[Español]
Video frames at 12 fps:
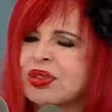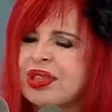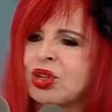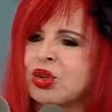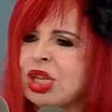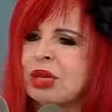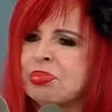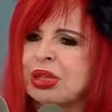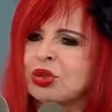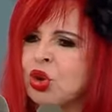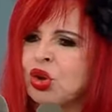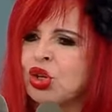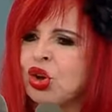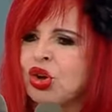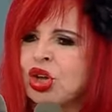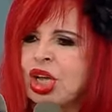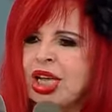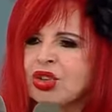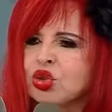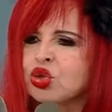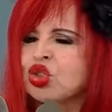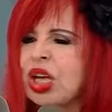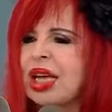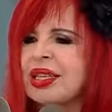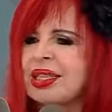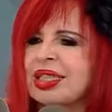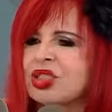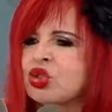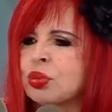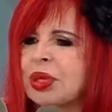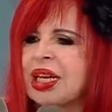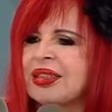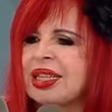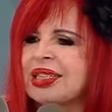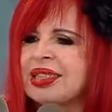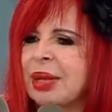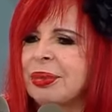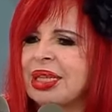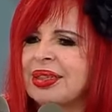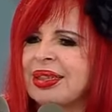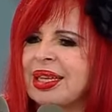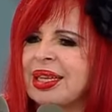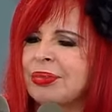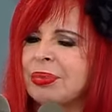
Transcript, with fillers: que salió del petróleo, sus calles estuvieran dignamente